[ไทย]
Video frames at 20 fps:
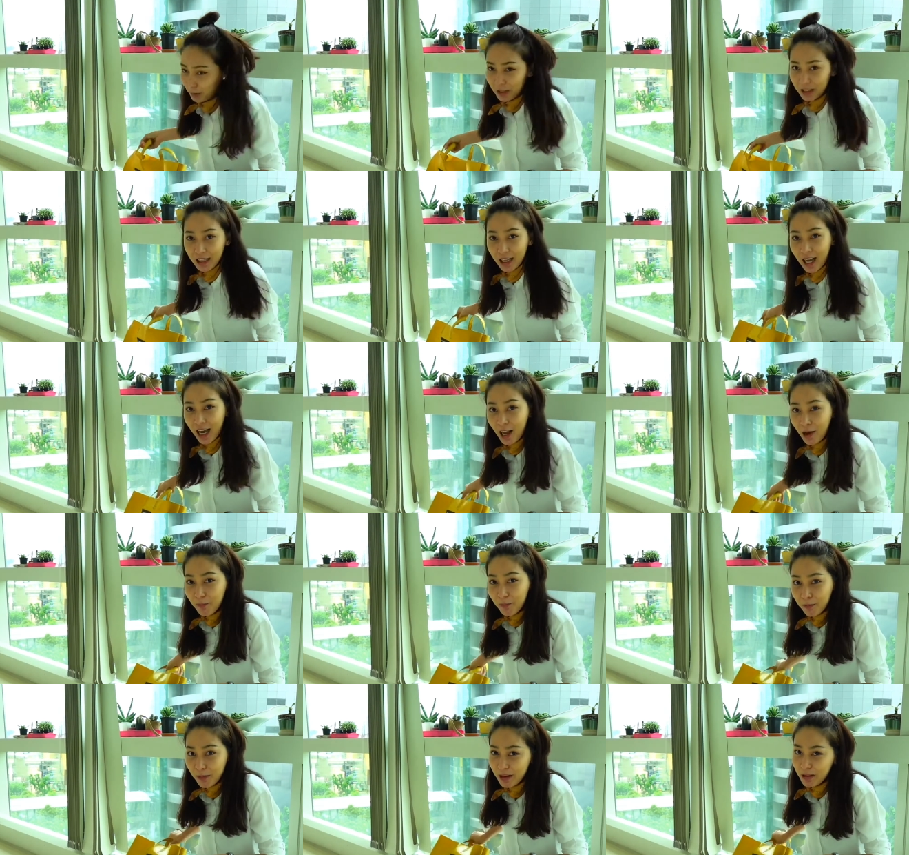นี้นะคะเป็
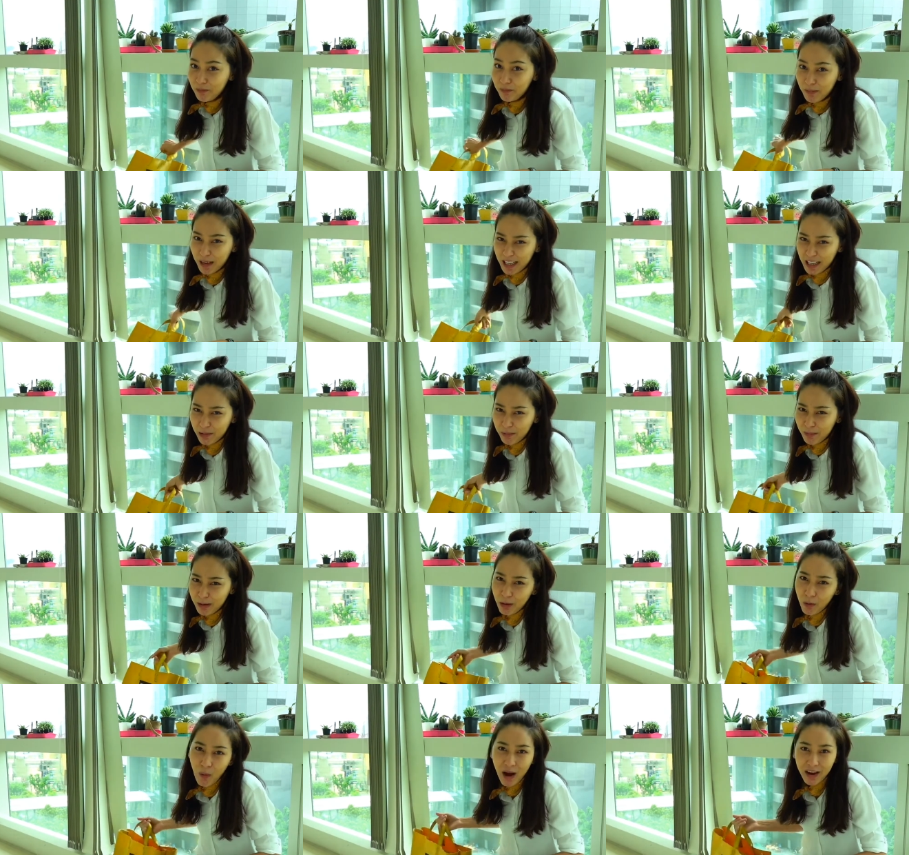น Miami
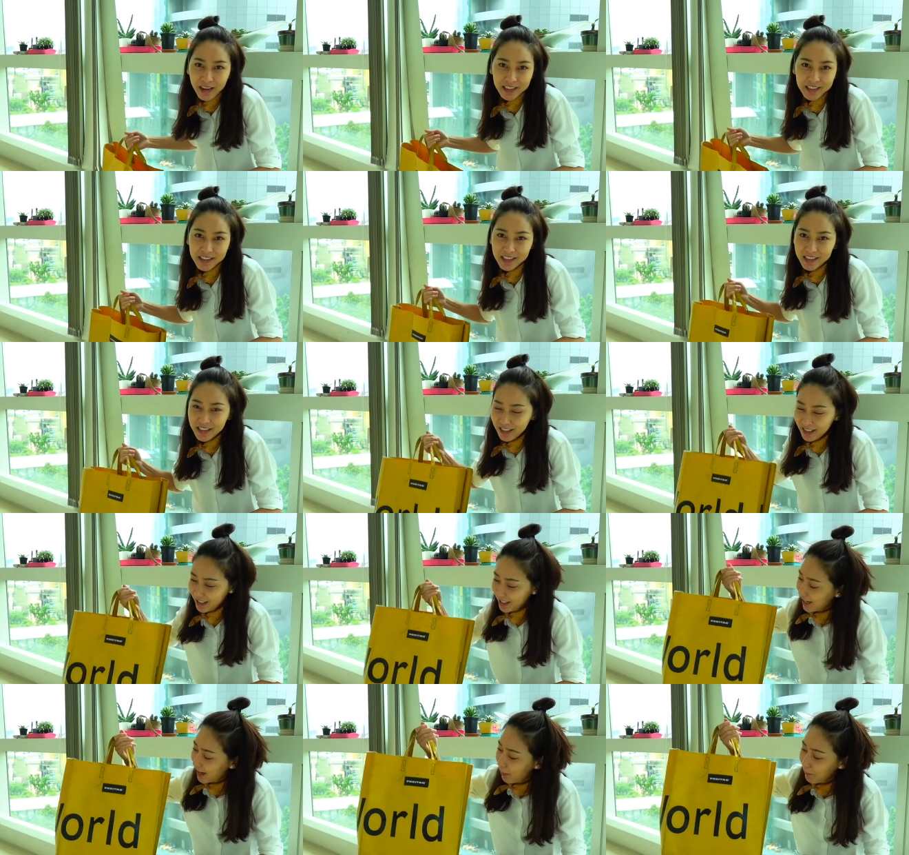Vice นะคะ
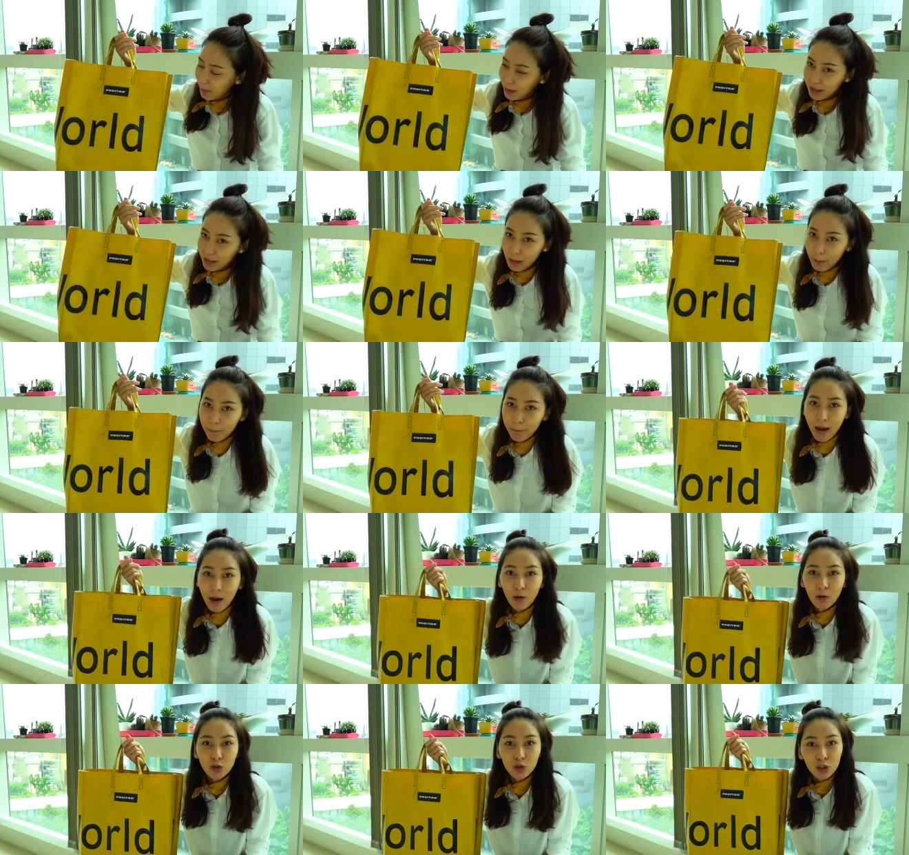เป็นกระเป๋า
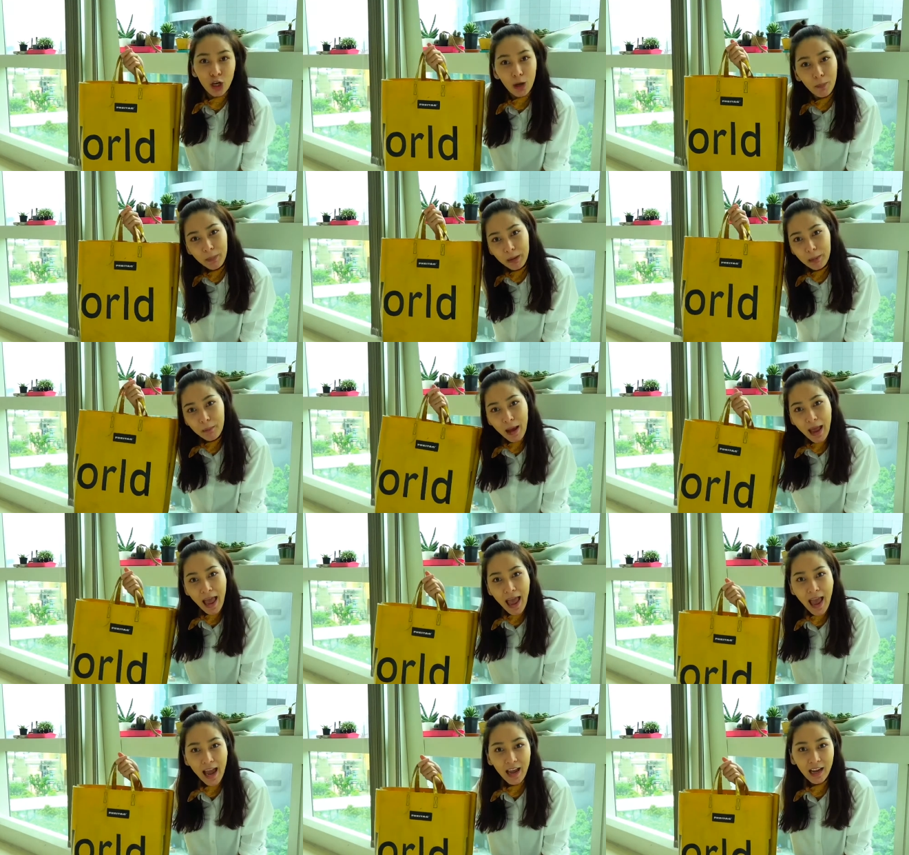ช้อปปิ้งแบ็ก
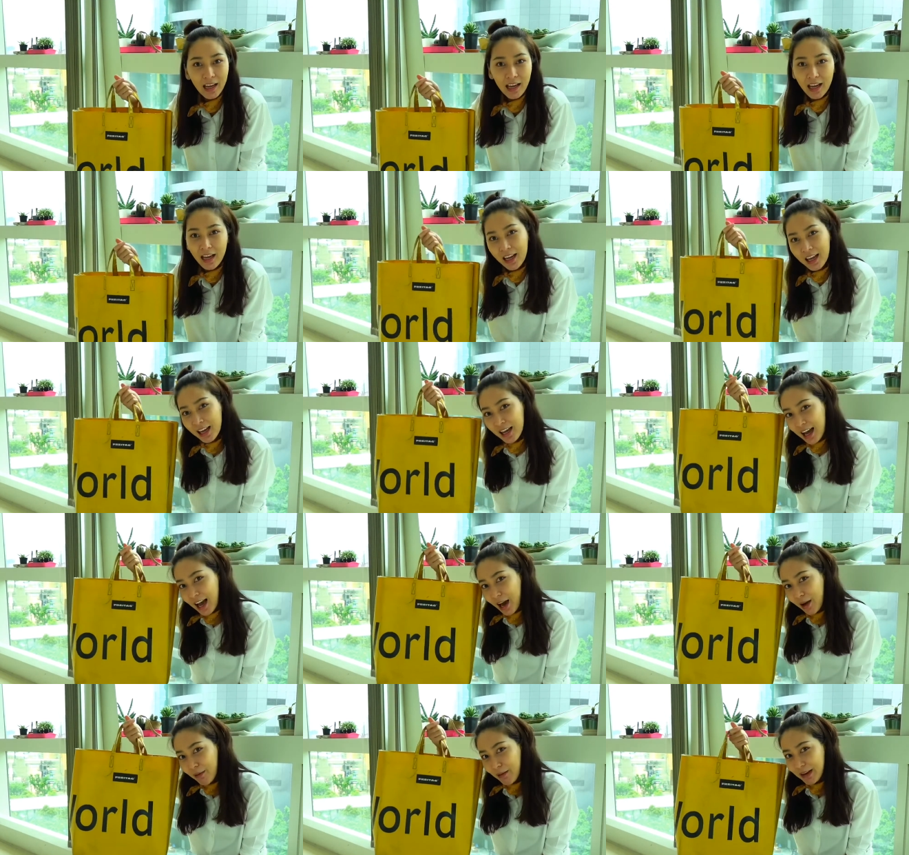เอา
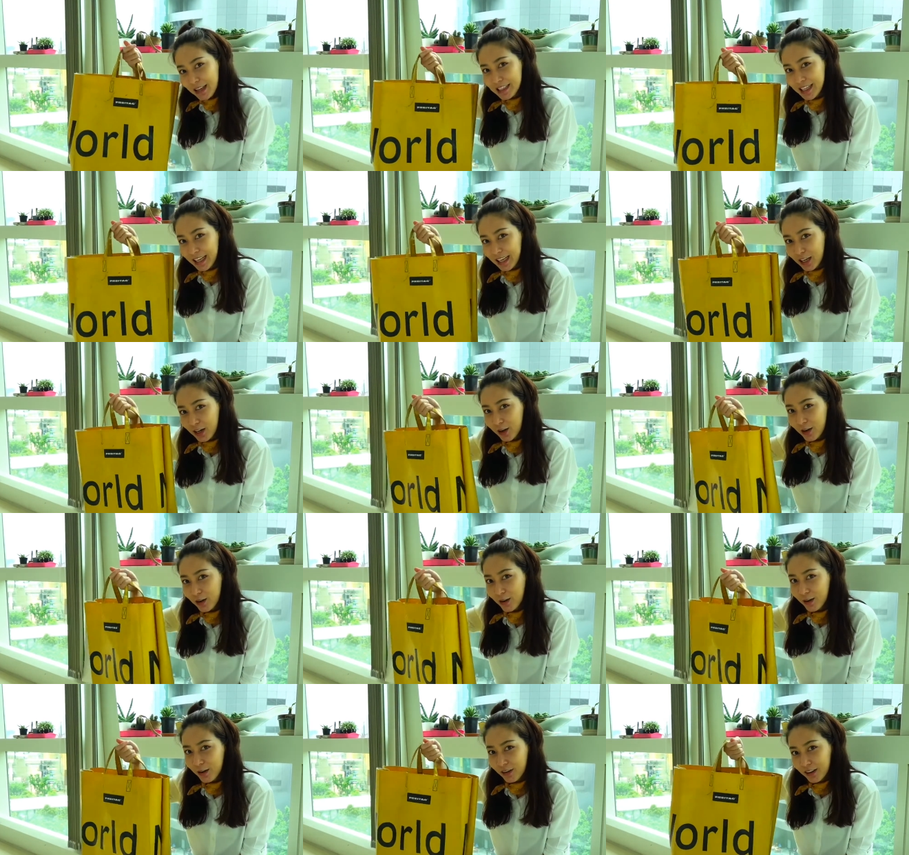ไว้ใส่ของ
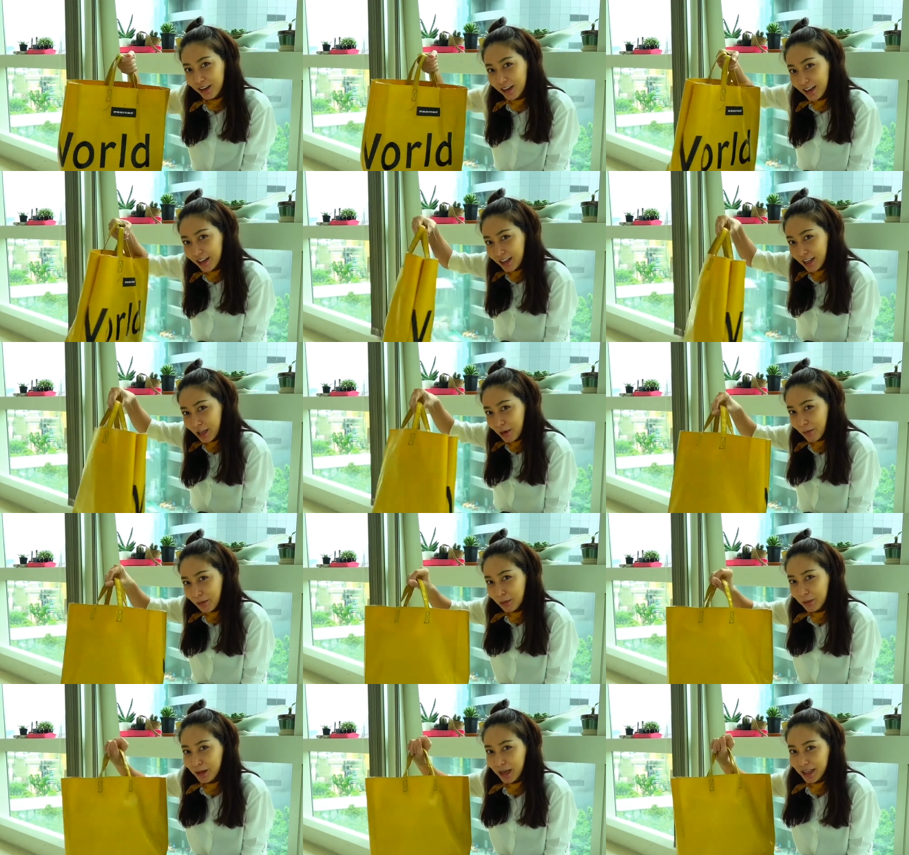เดี๋ยวมาดู
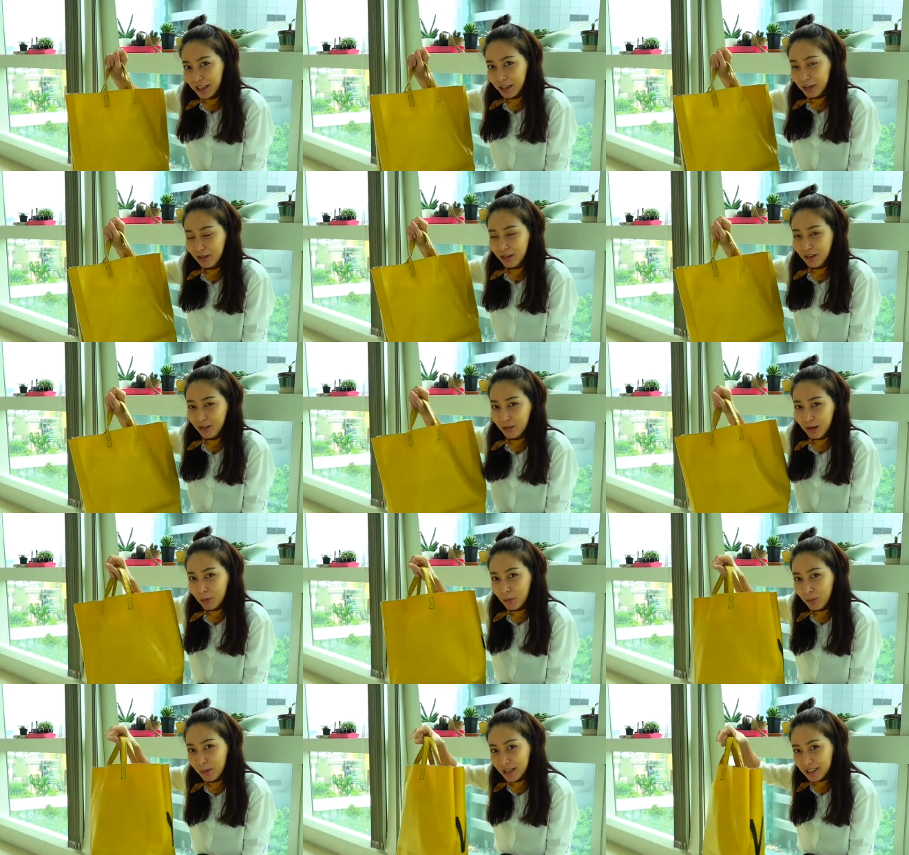กันดีกว่าว่าบู
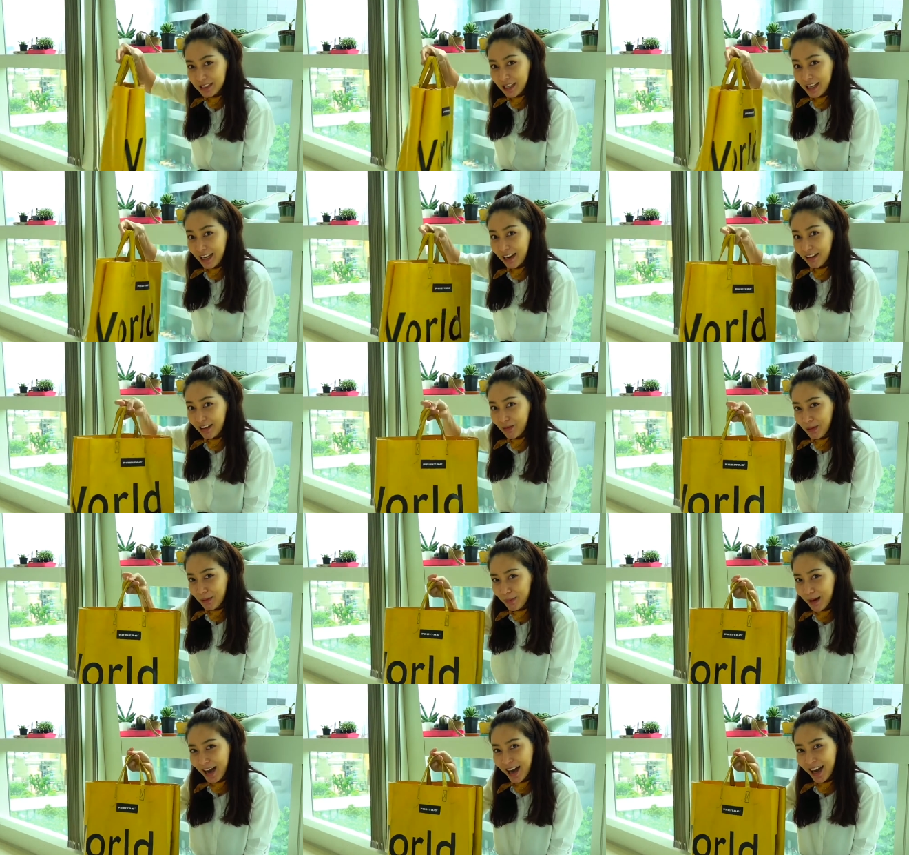บาใส่อะไรมาบ้า
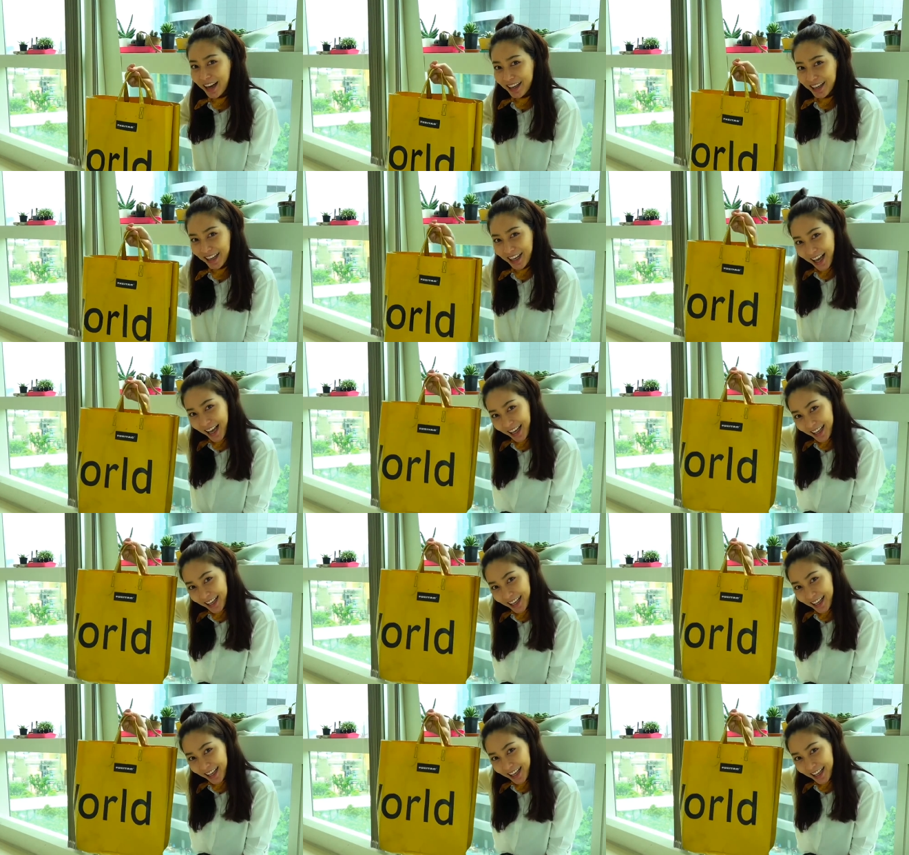งนะคะ